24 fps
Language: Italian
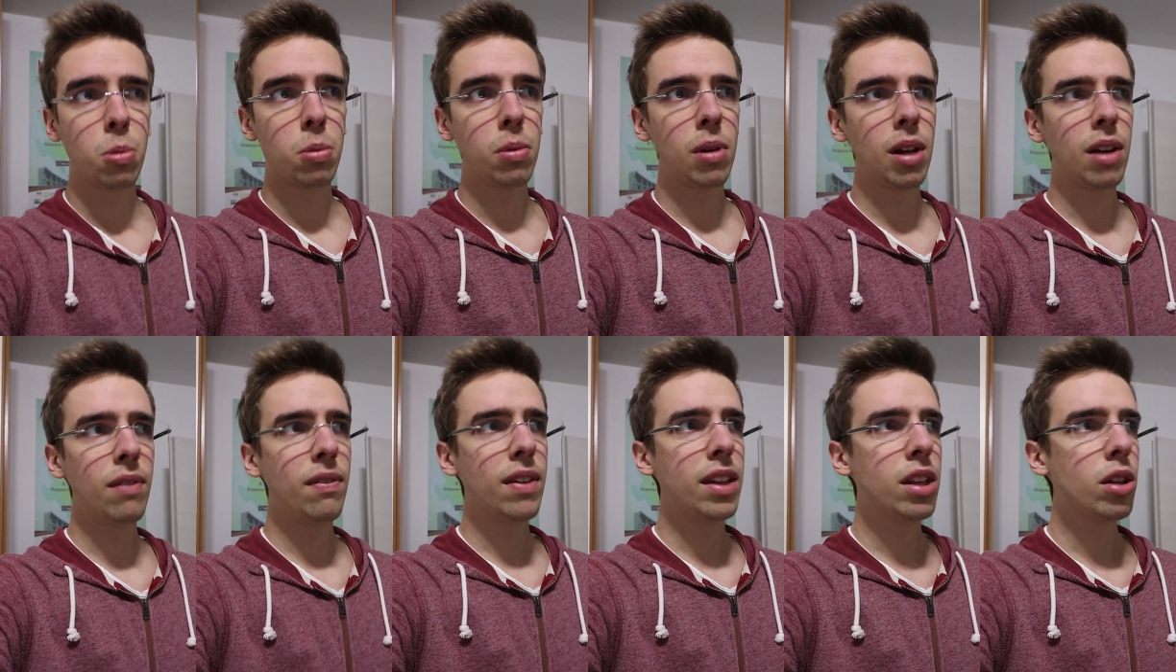
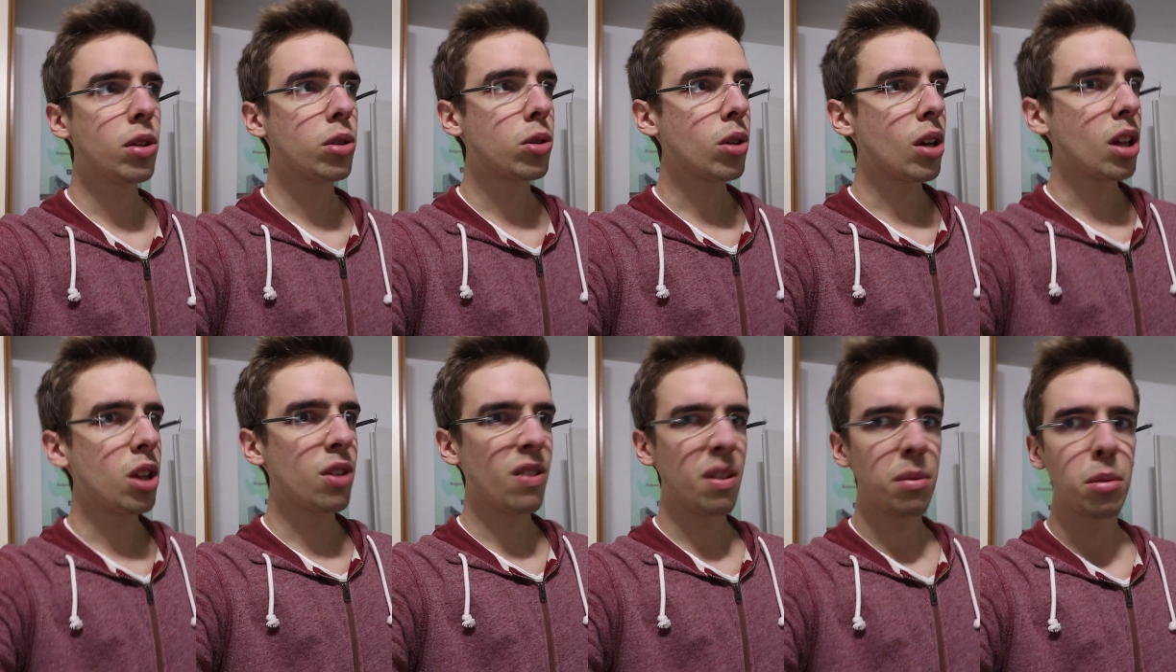Il video in
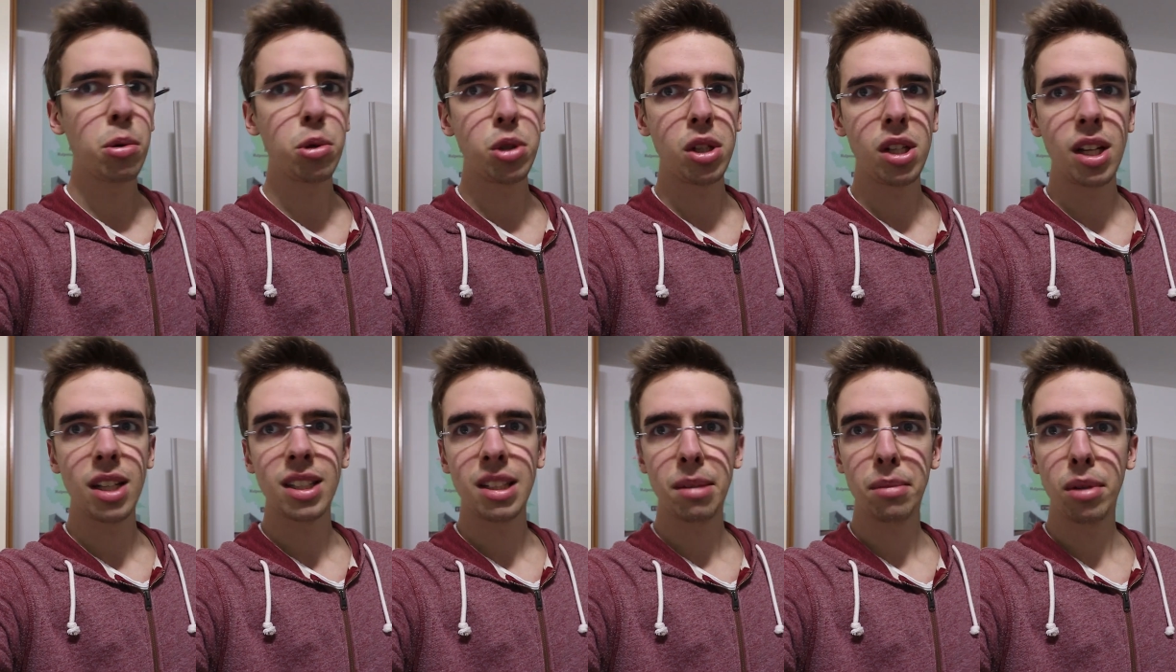teoria dovrebbe
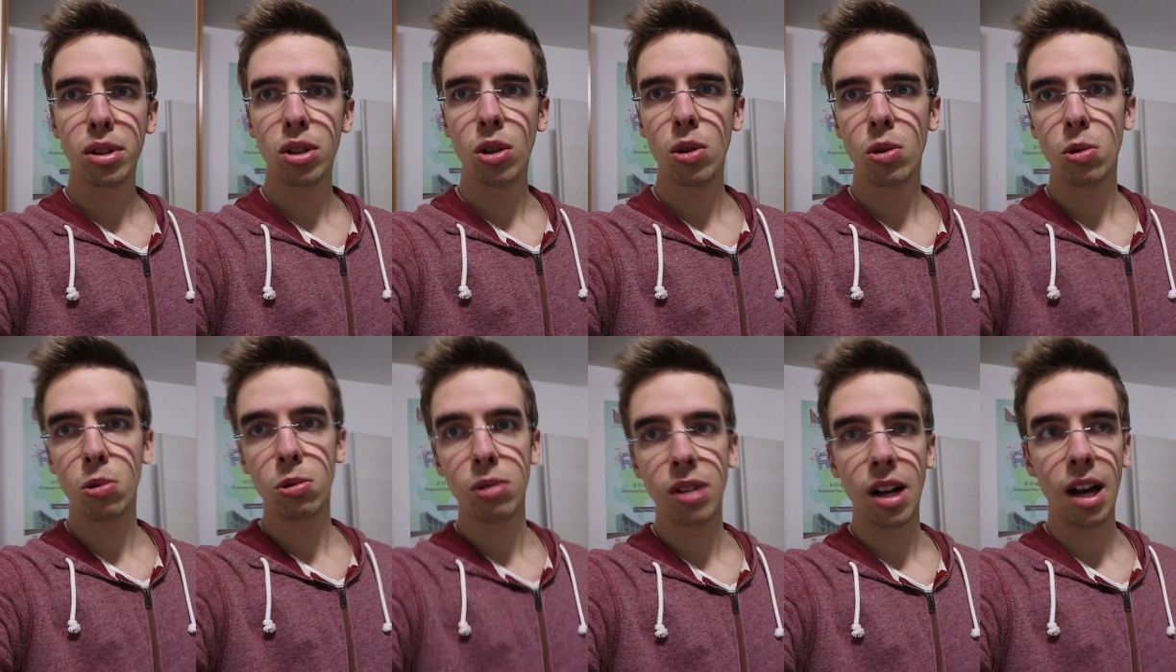uscire sabato a
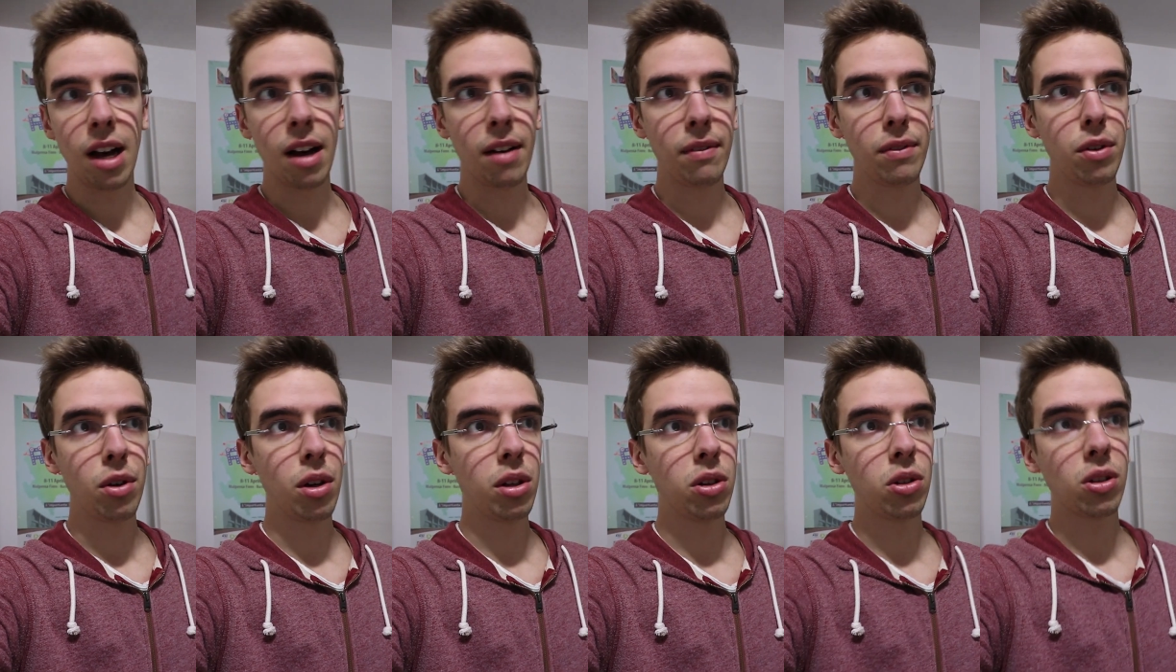luna,
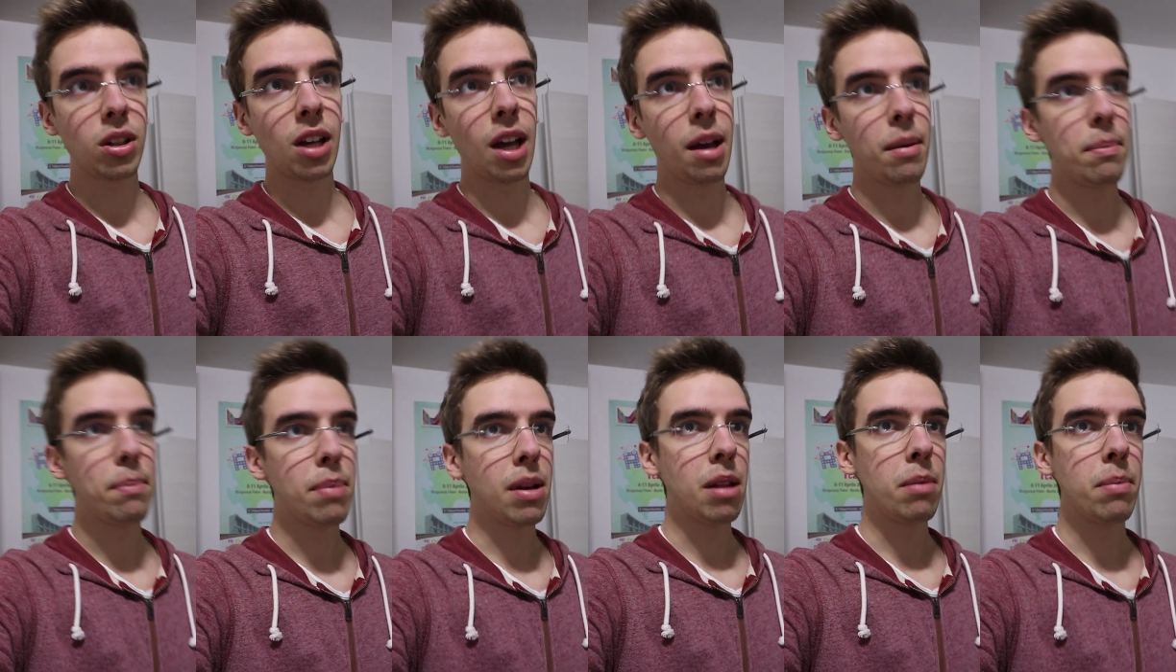Vi ho detto
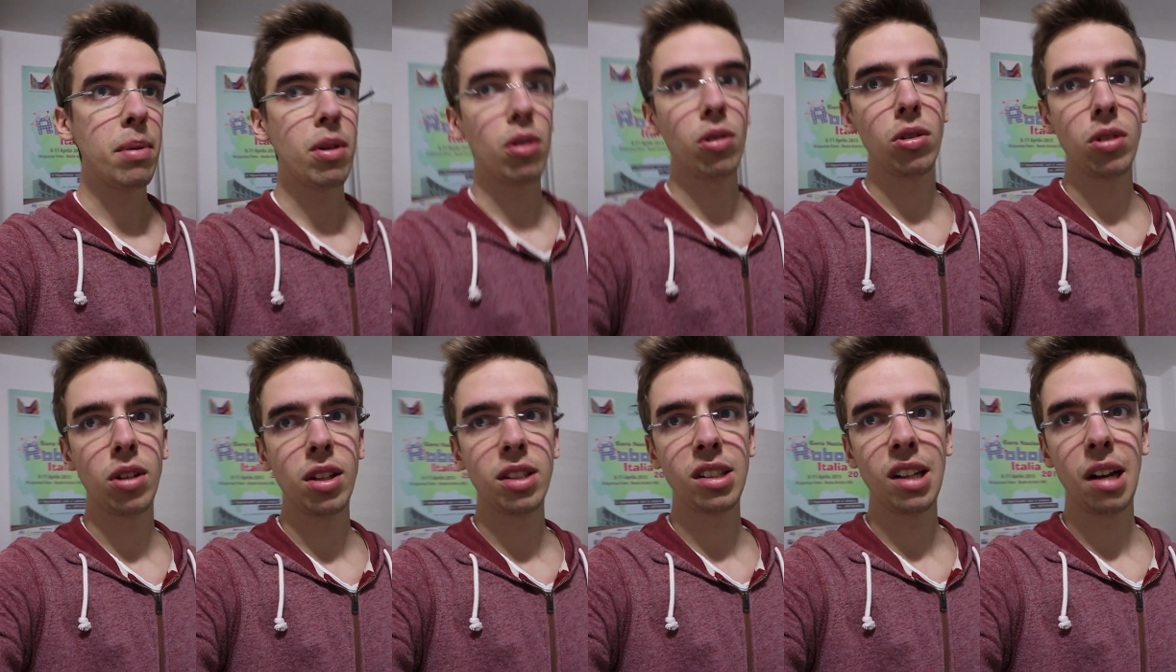che per il
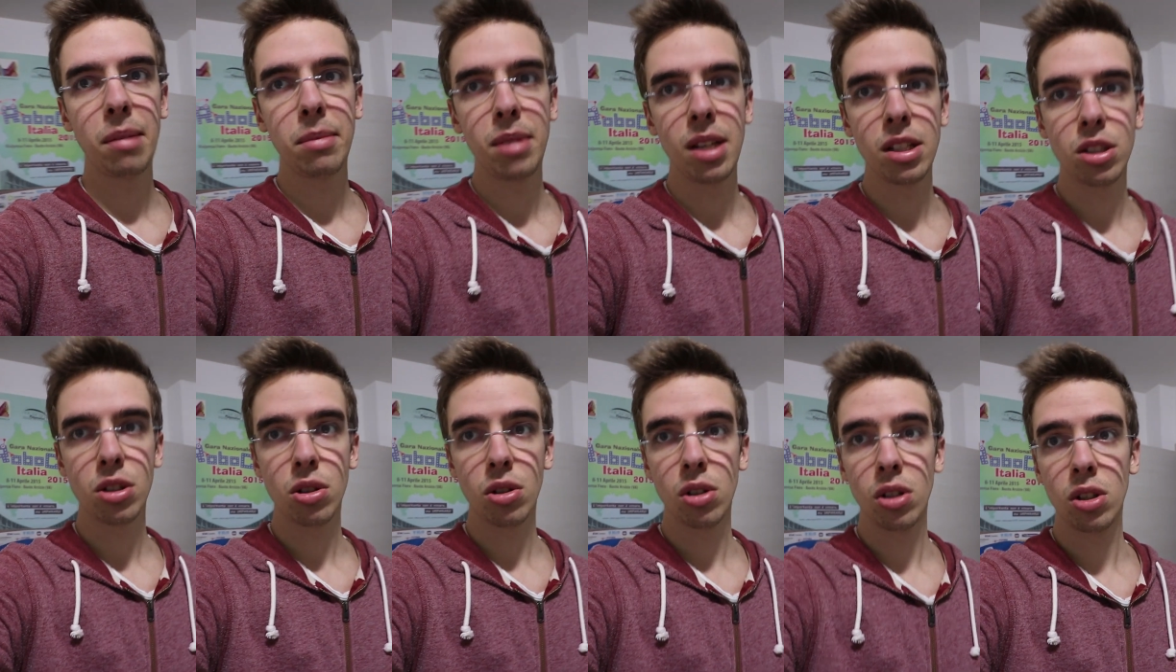periodo di esami
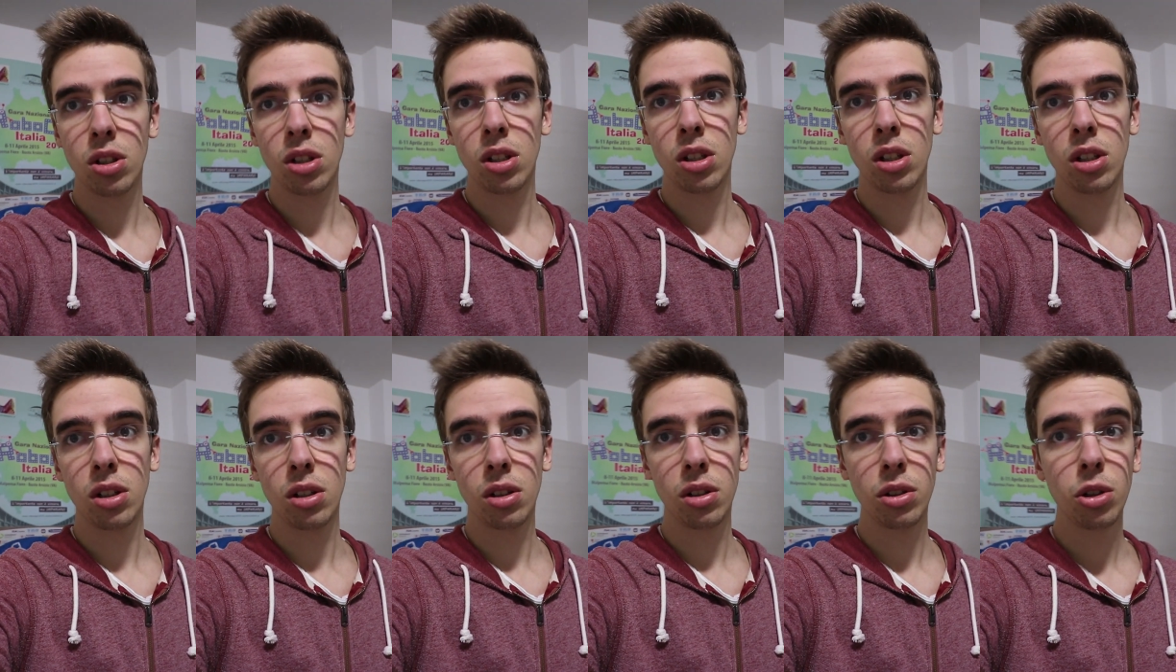
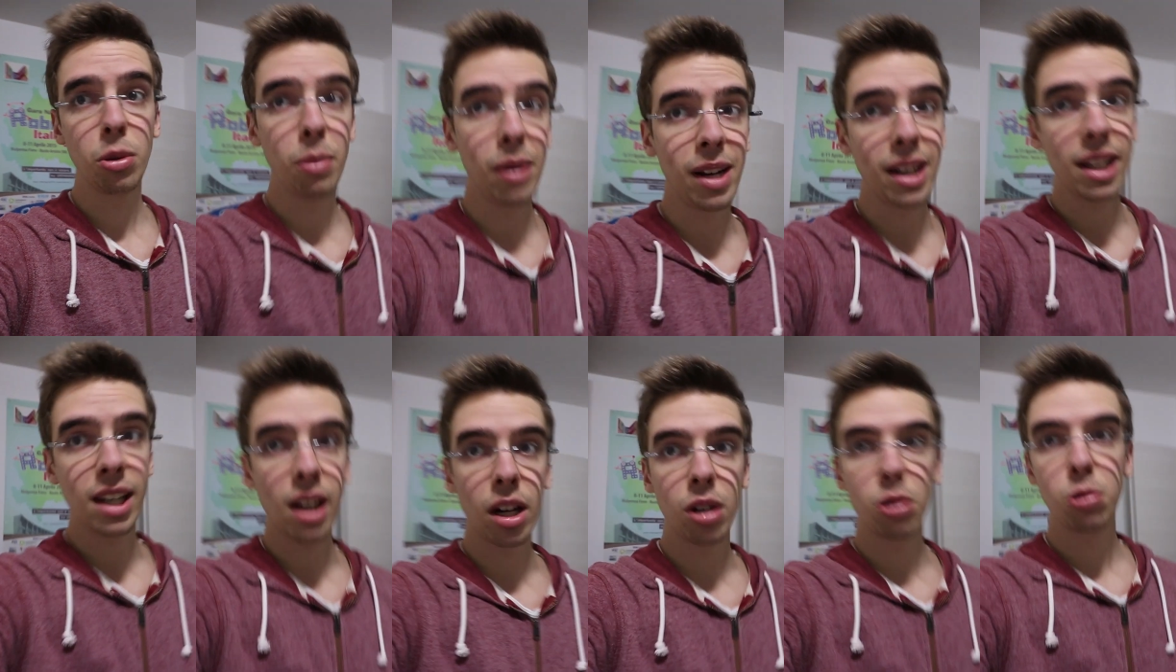escono
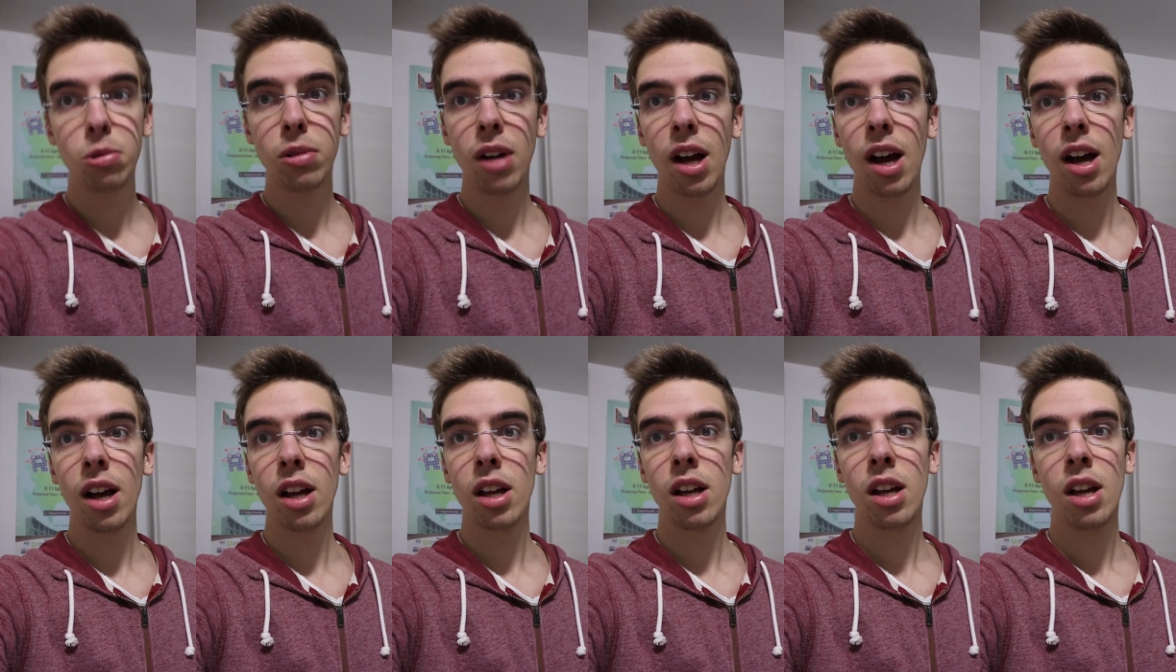domenica a
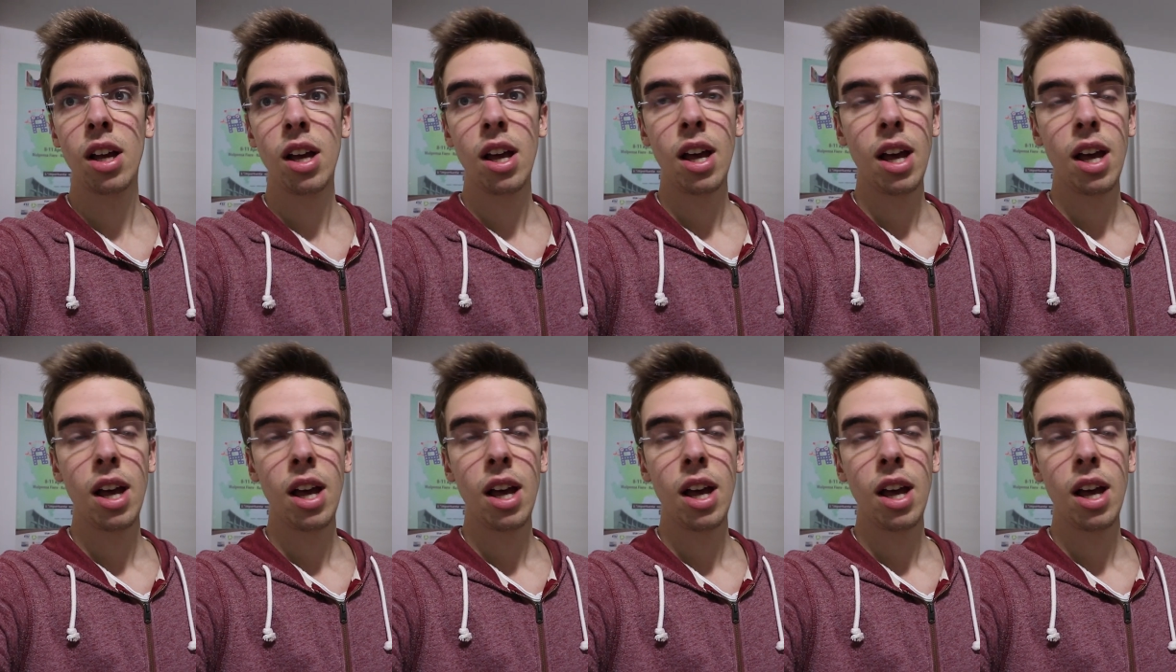luna,